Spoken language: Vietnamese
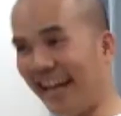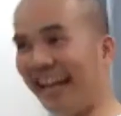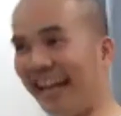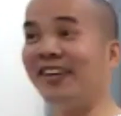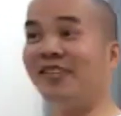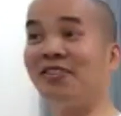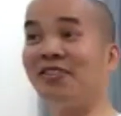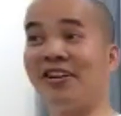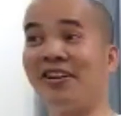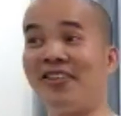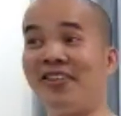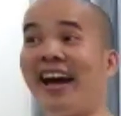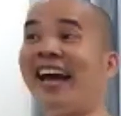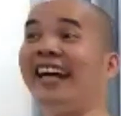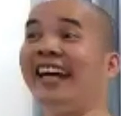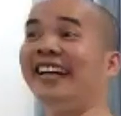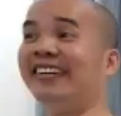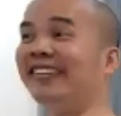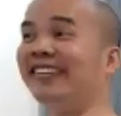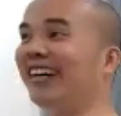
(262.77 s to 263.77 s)
anh nói con hỏi
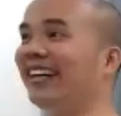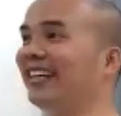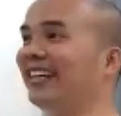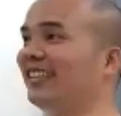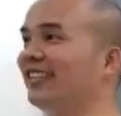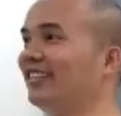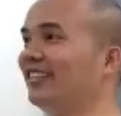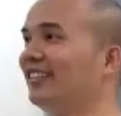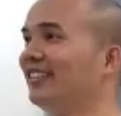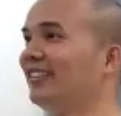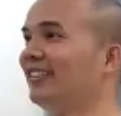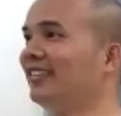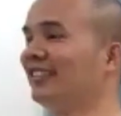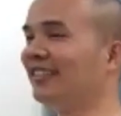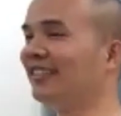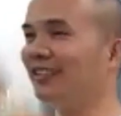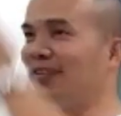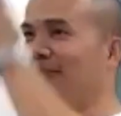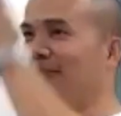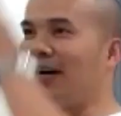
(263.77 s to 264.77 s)
hay đúng không ạ
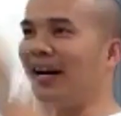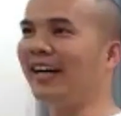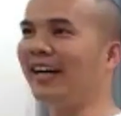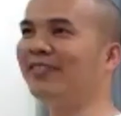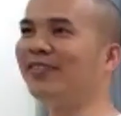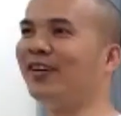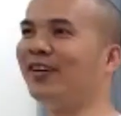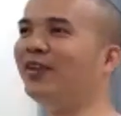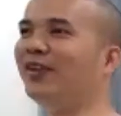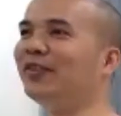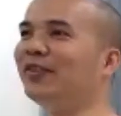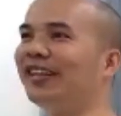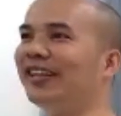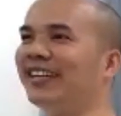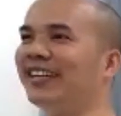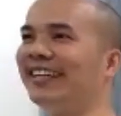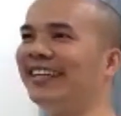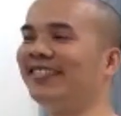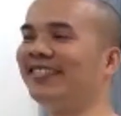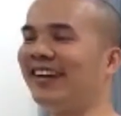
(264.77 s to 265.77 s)
ông bá không ngủ
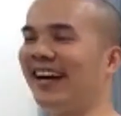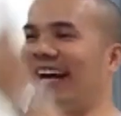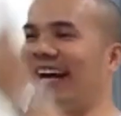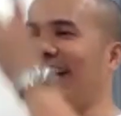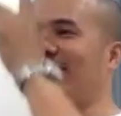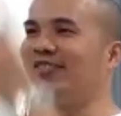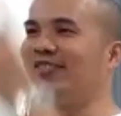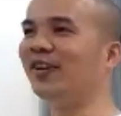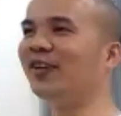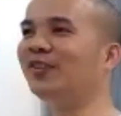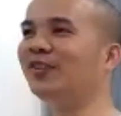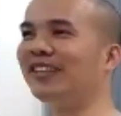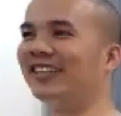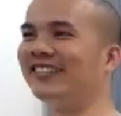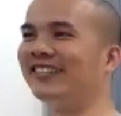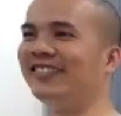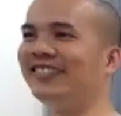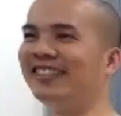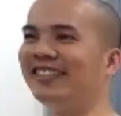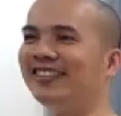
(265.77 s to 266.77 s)
rồi ông hà không ngủ
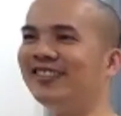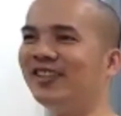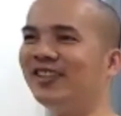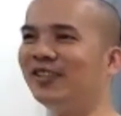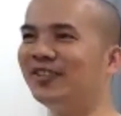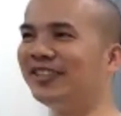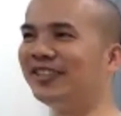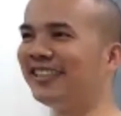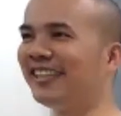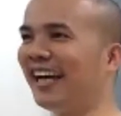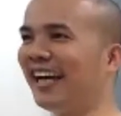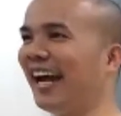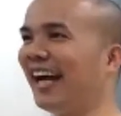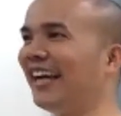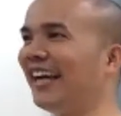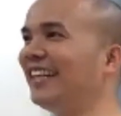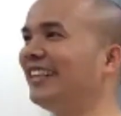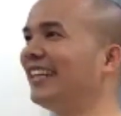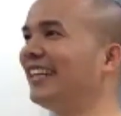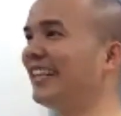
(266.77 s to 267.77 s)
rồi ông vượng ngủ rồi
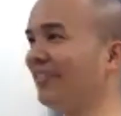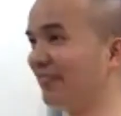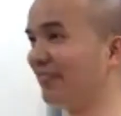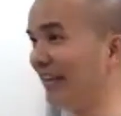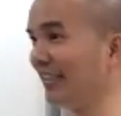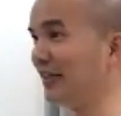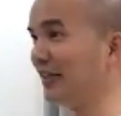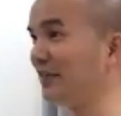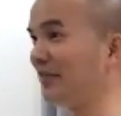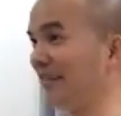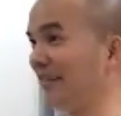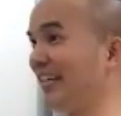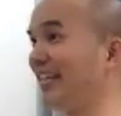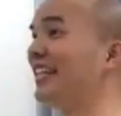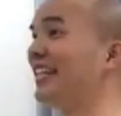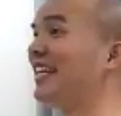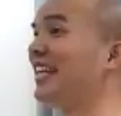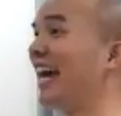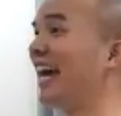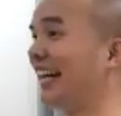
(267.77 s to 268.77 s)
ai đứng đây mở tớp về
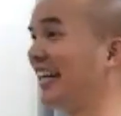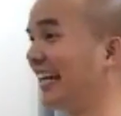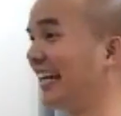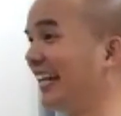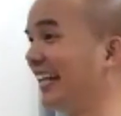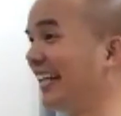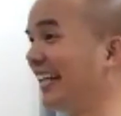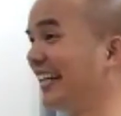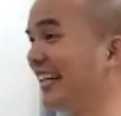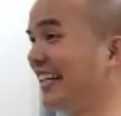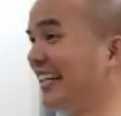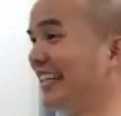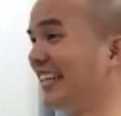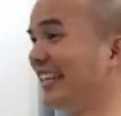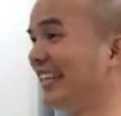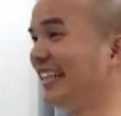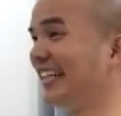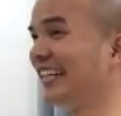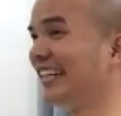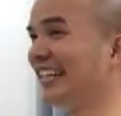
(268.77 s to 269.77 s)
để đi dạy đây
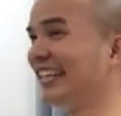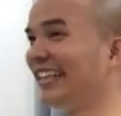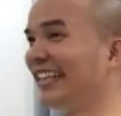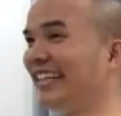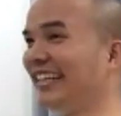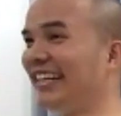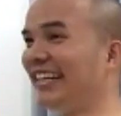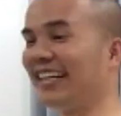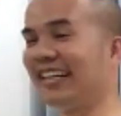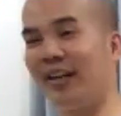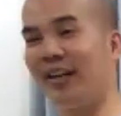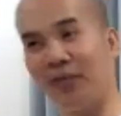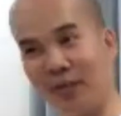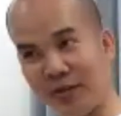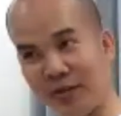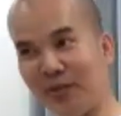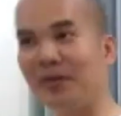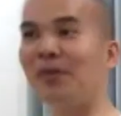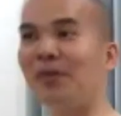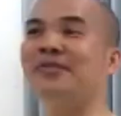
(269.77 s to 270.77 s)
à, câu
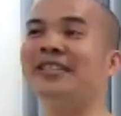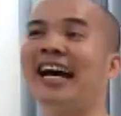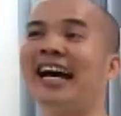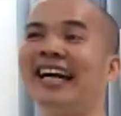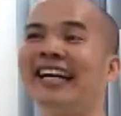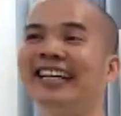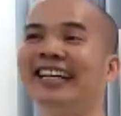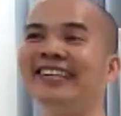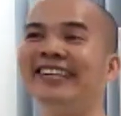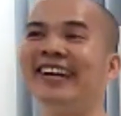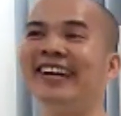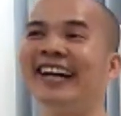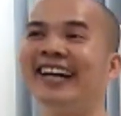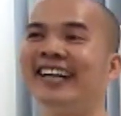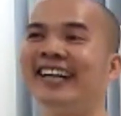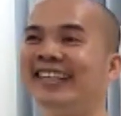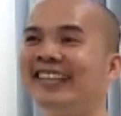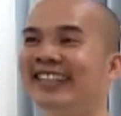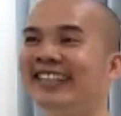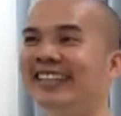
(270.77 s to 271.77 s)
đó cũng không sai đâu
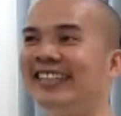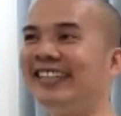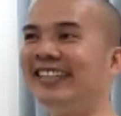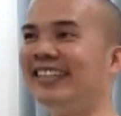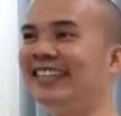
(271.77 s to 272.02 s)
ạ